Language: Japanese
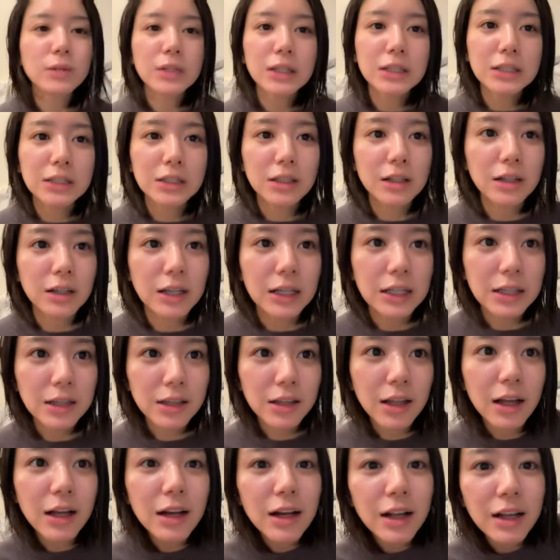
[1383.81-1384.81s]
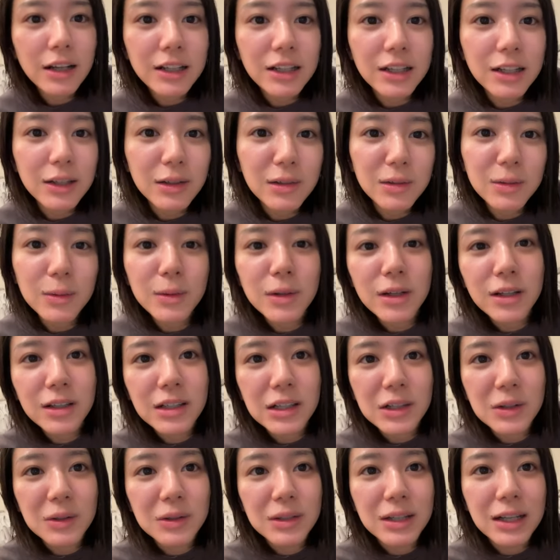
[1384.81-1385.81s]
んな時間か。一旦ランキングの
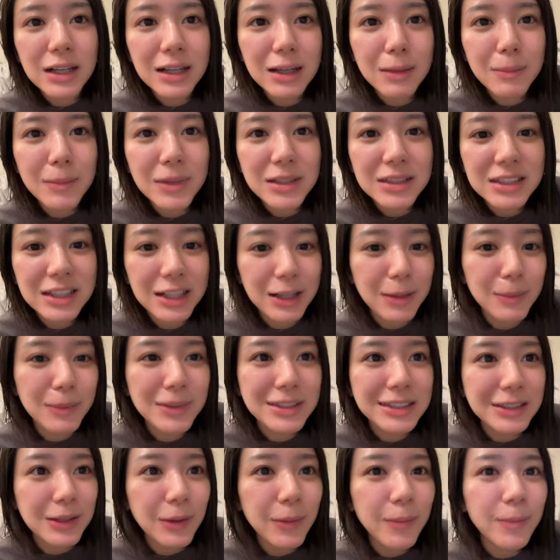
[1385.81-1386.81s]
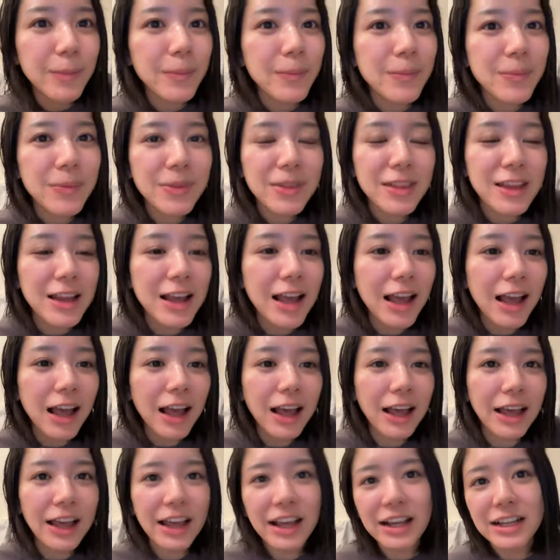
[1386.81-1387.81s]
方読んでいきます。いきますよ、
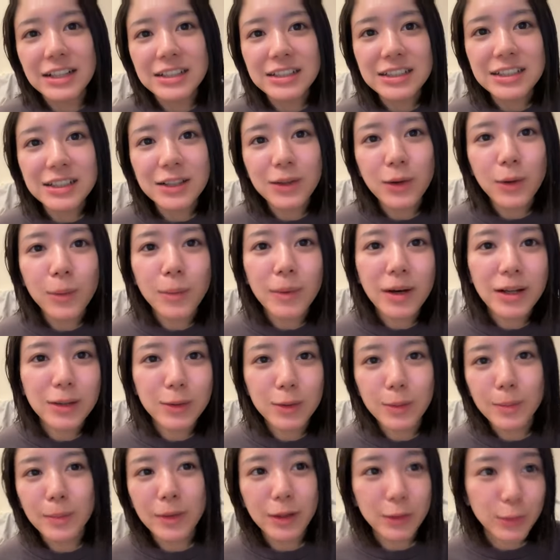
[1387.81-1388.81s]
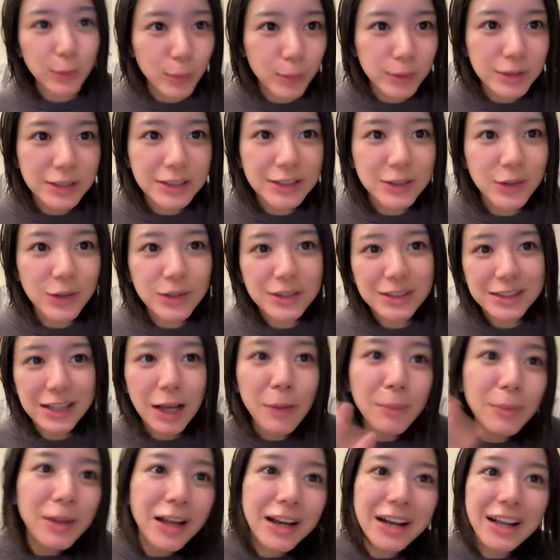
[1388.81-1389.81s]
えー、いちいコバアットマーク大西おしさ
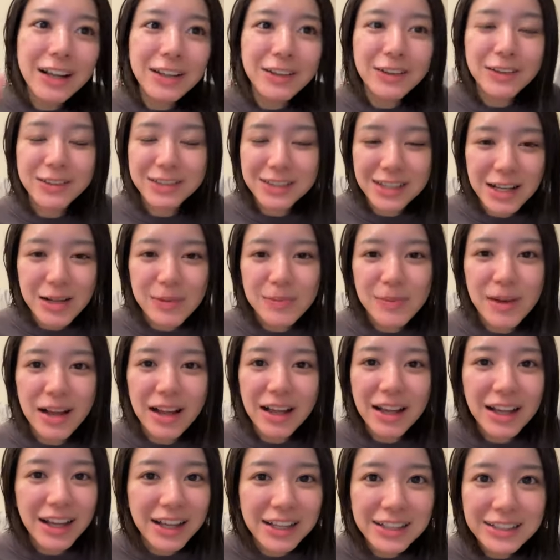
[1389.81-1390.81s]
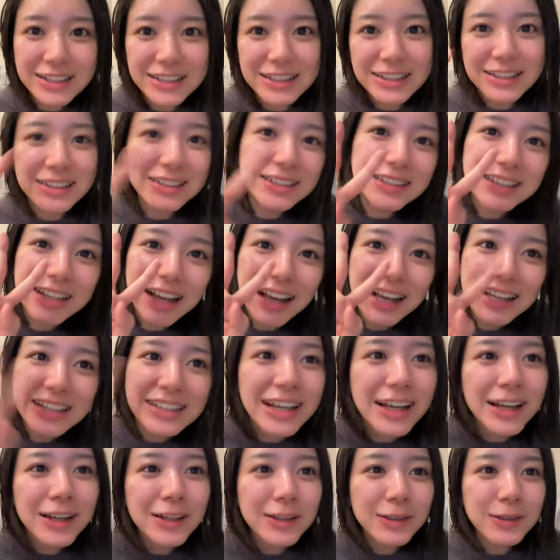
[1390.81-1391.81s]
ん、ありがとうございます、イエイ。
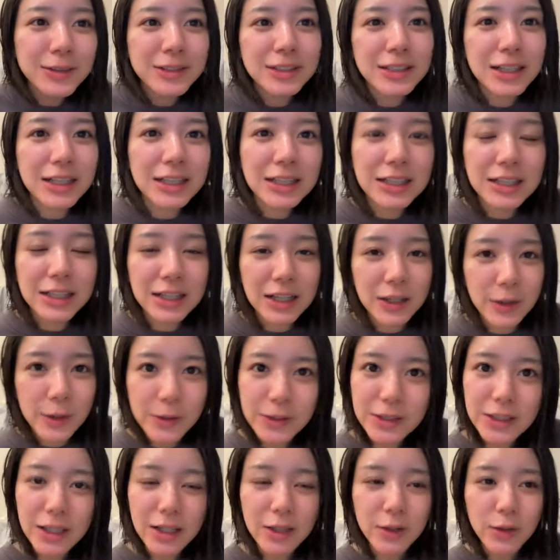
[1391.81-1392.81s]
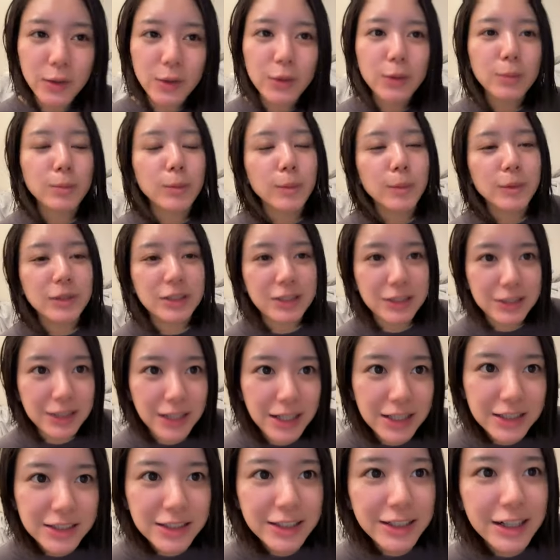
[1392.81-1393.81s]
そしてにいがよちゃんのゆうももち
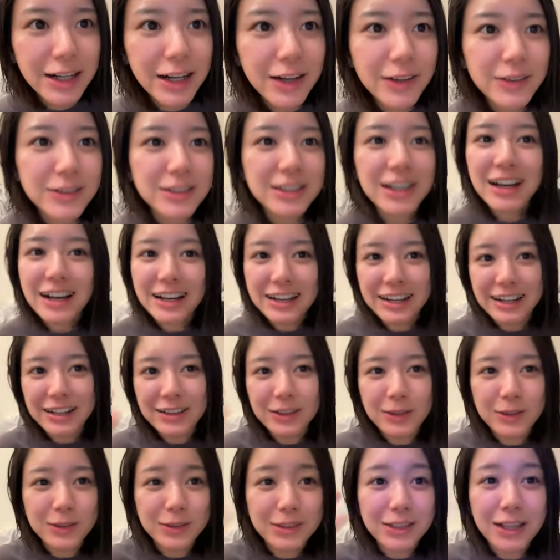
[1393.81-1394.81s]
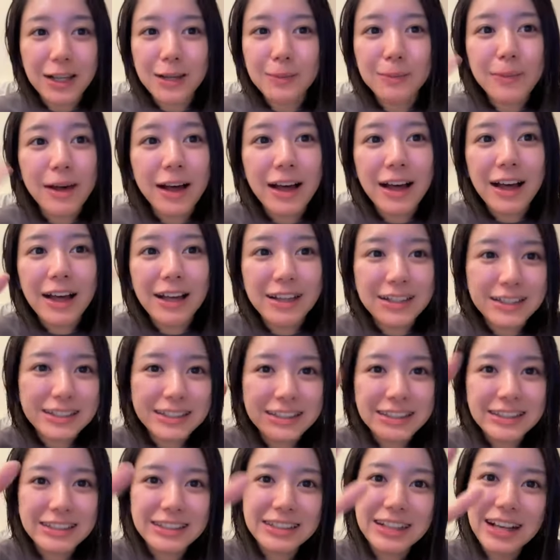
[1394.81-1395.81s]
大好きだよさん、ありがとうございま
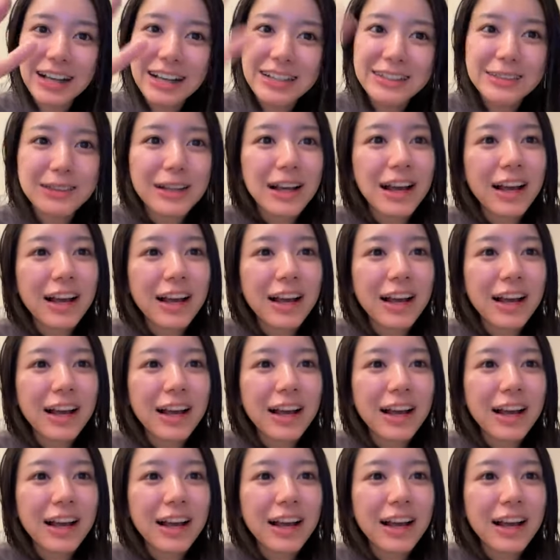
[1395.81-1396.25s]
す、イエイ。